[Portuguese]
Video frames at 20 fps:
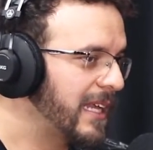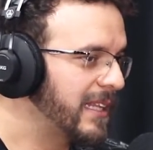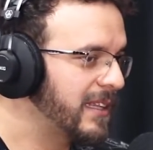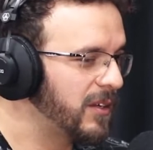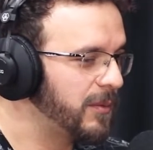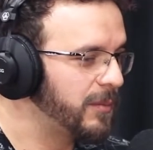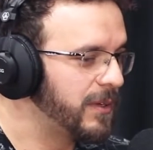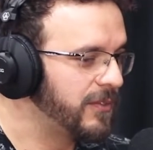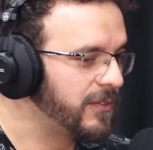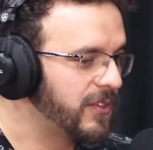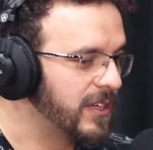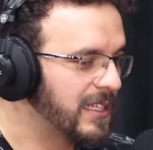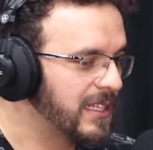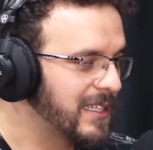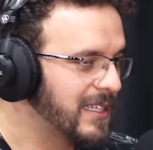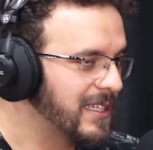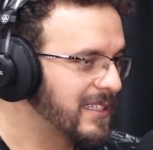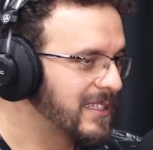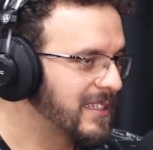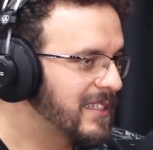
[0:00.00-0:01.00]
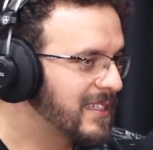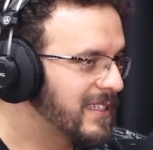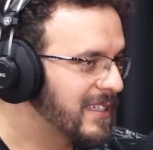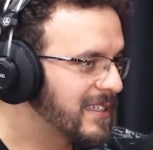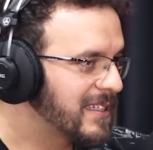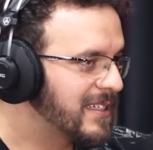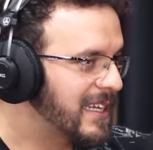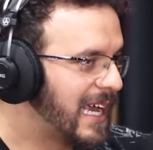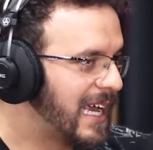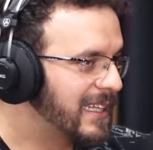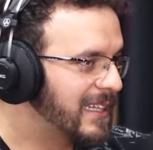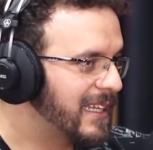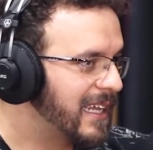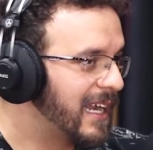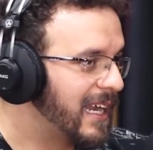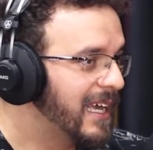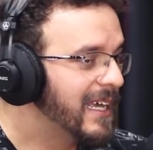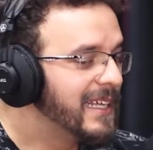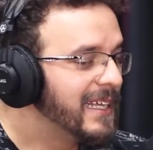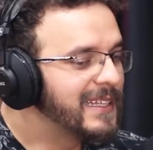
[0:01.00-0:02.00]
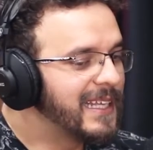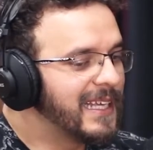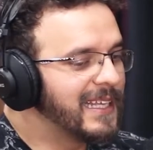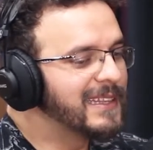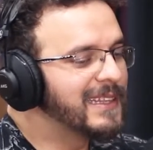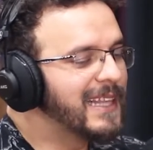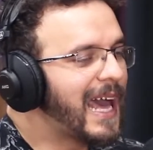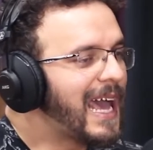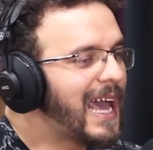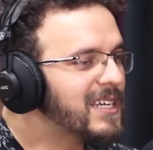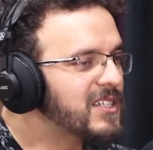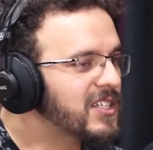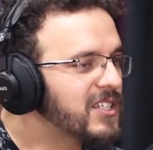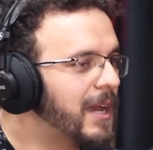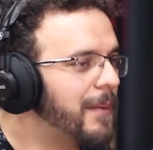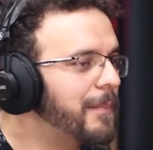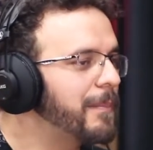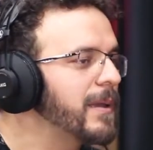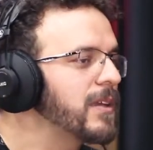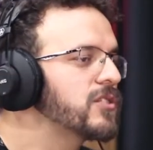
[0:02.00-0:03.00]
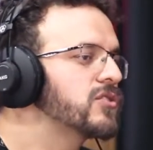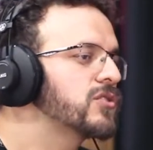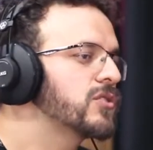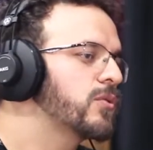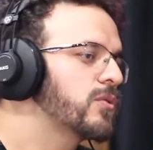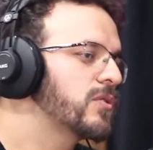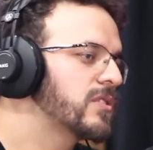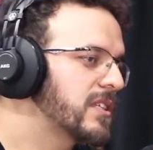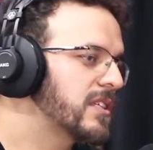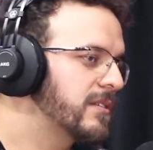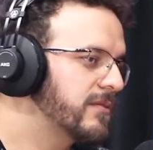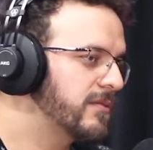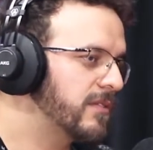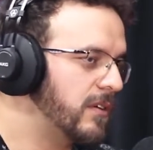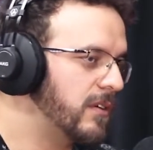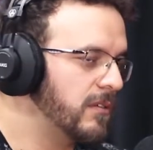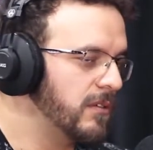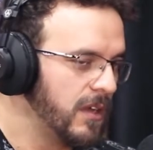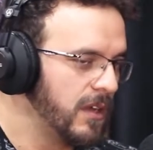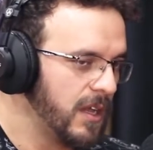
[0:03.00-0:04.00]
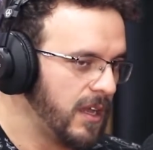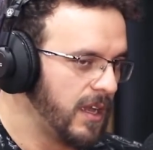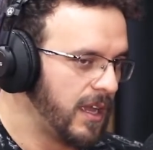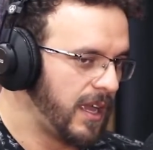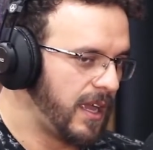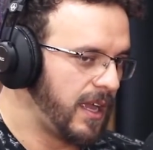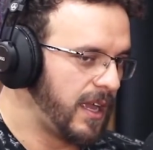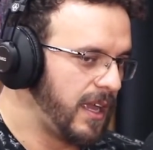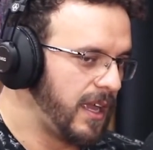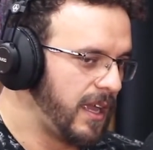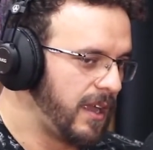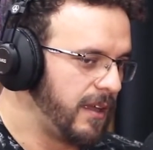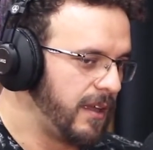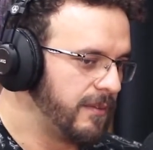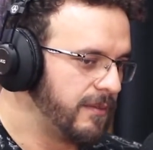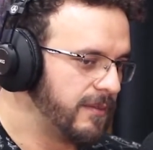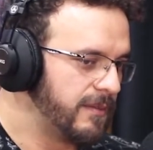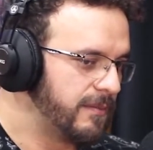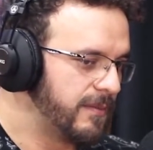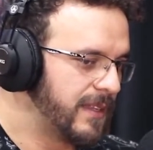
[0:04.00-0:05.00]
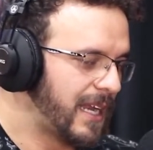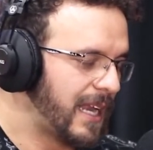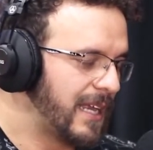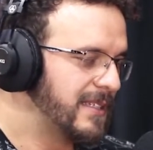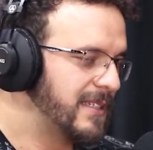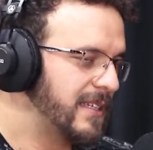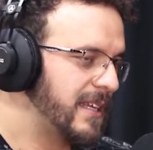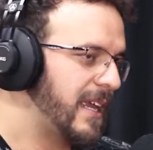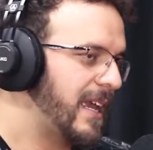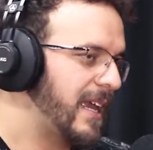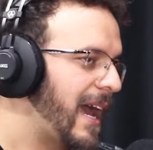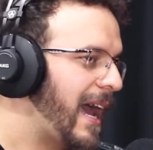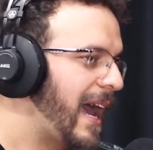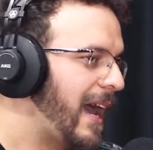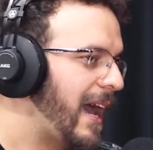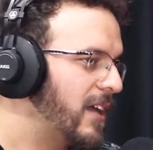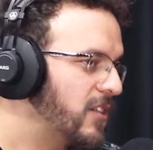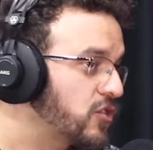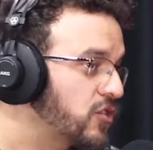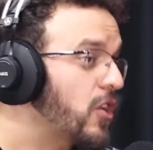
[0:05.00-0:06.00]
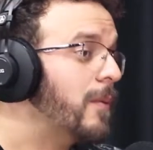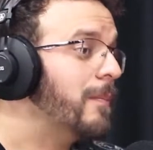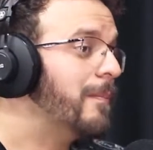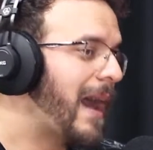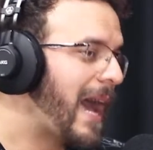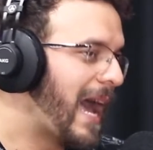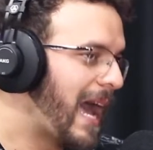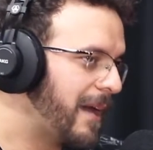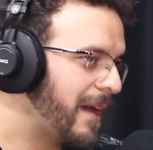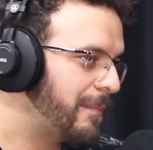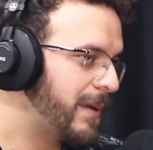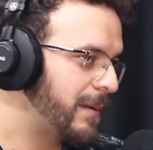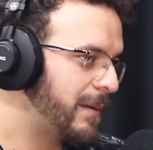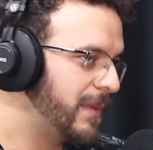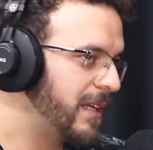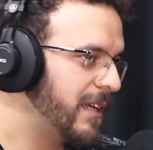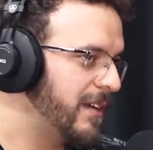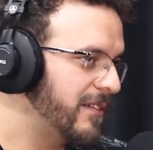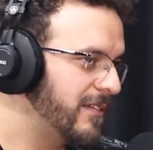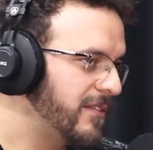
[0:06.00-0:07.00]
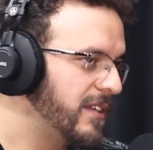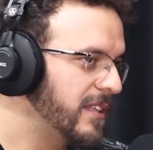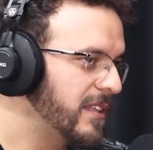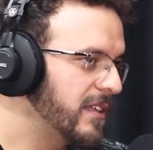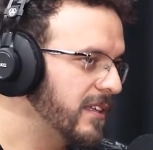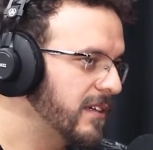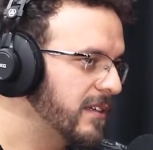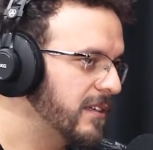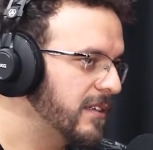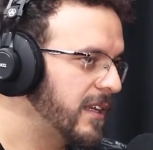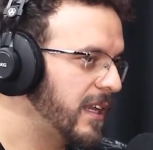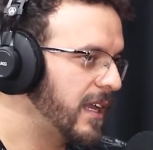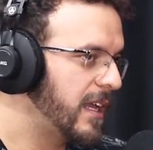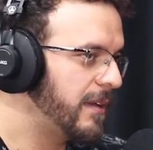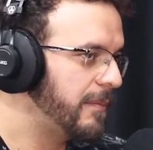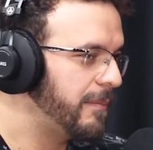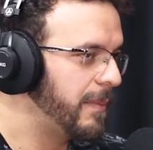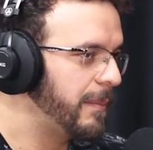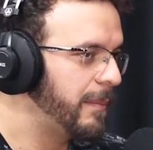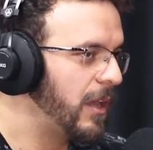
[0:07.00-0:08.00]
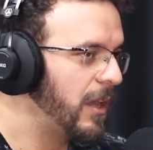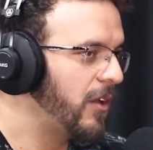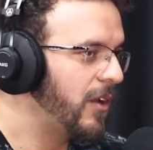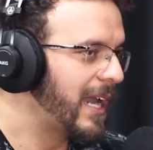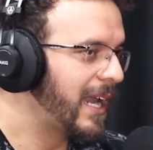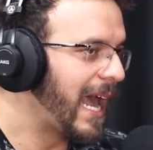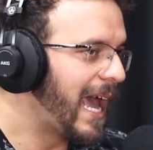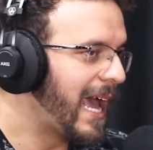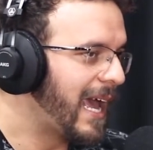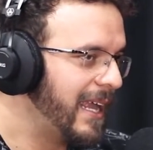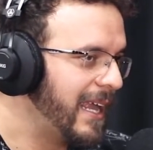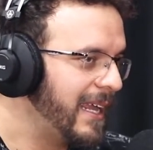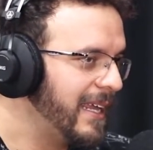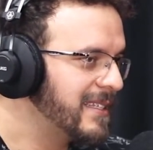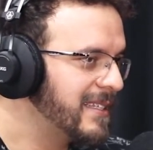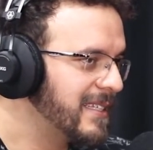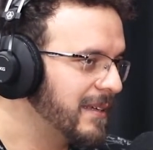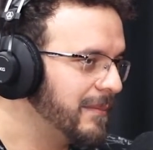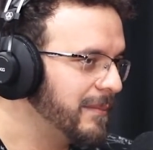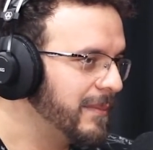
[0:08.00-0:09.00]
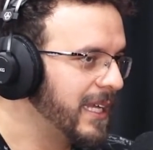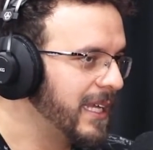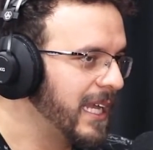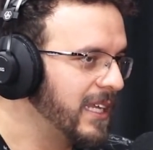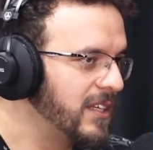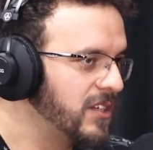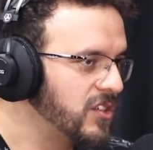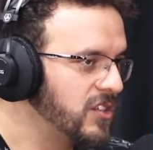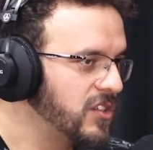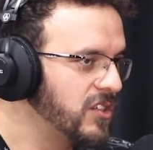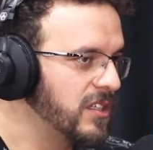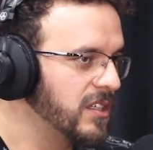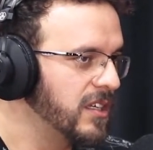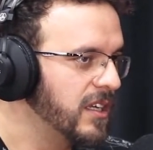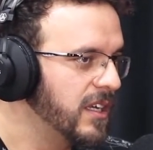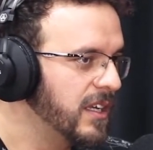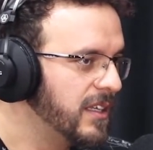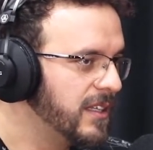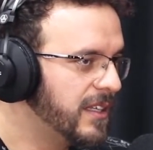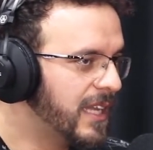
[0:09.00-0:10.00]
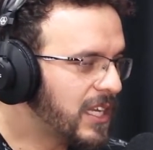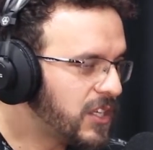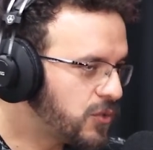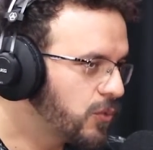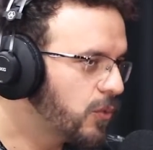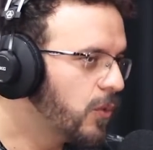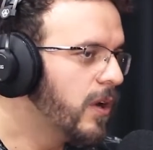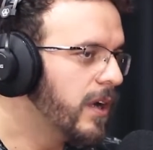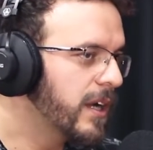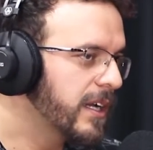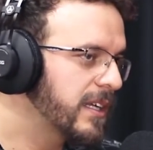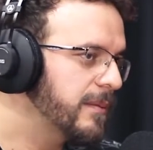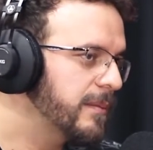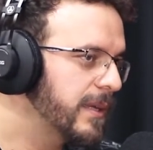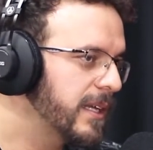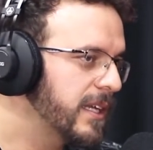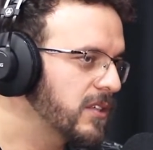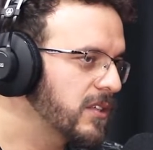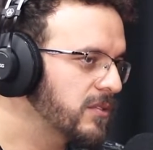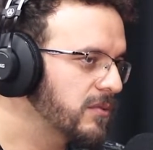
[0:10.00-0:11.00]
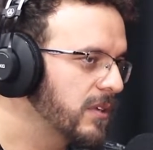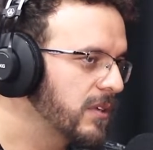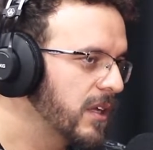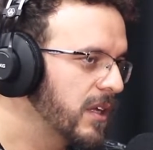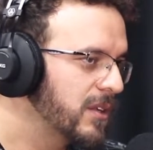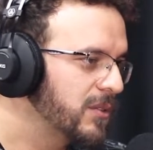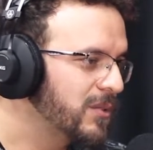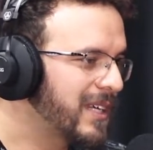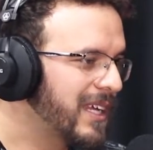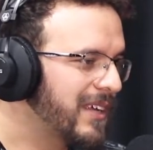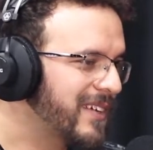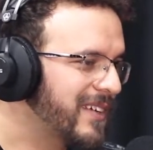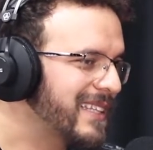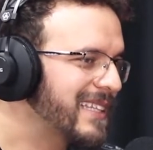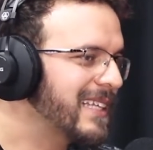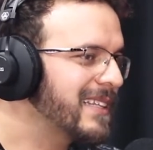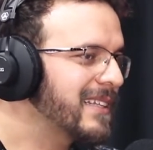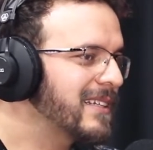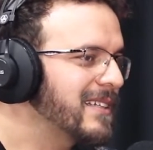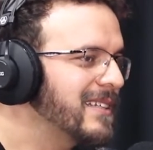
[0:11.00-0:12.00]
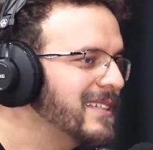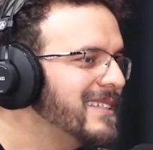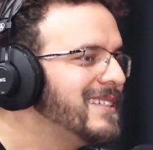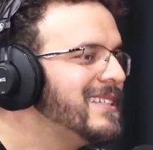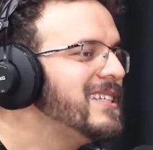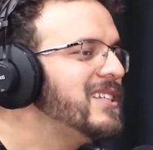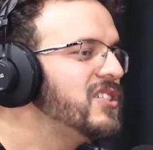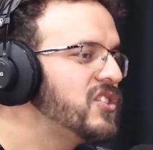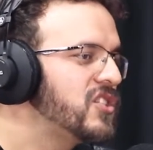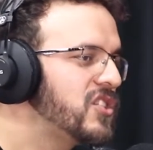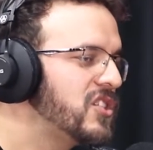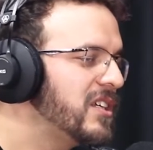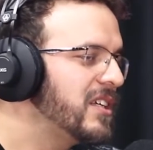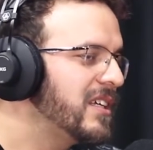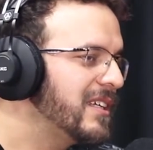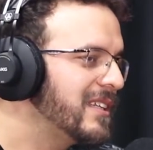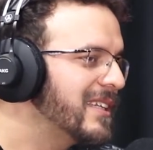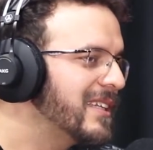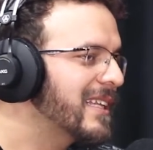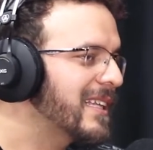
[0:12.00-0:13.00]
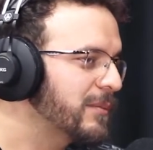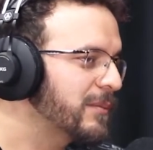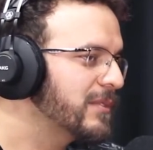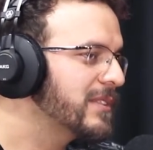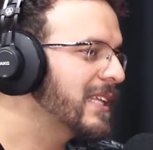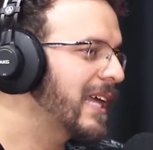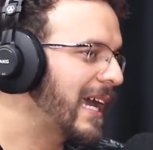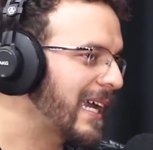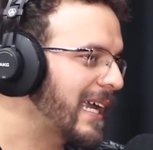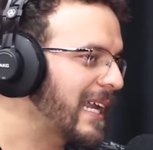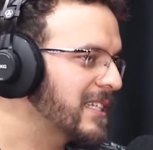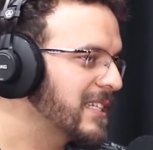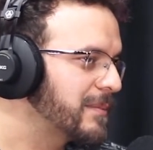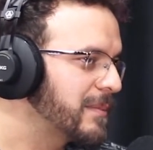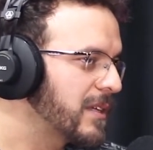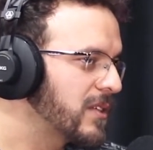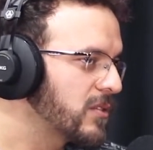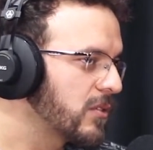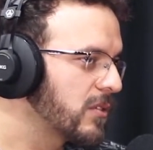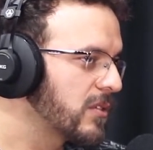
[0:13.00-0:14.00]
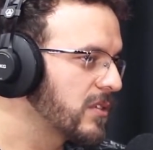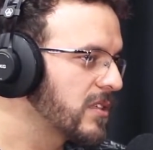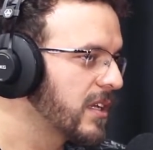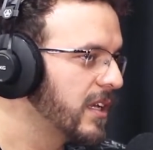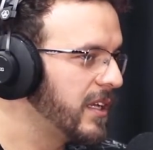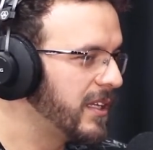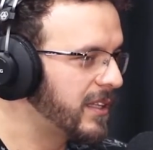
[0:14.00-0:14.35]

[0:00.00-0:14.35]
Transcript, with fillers: Então eu prefiro às vezes distanciar dela, tentar achar pessoas que vão é, trazer somar para minha vida, né, para melhorar esse ambiente de network mesmo, do que ficar tentando insistir em tentar mudar aquelas pessoas.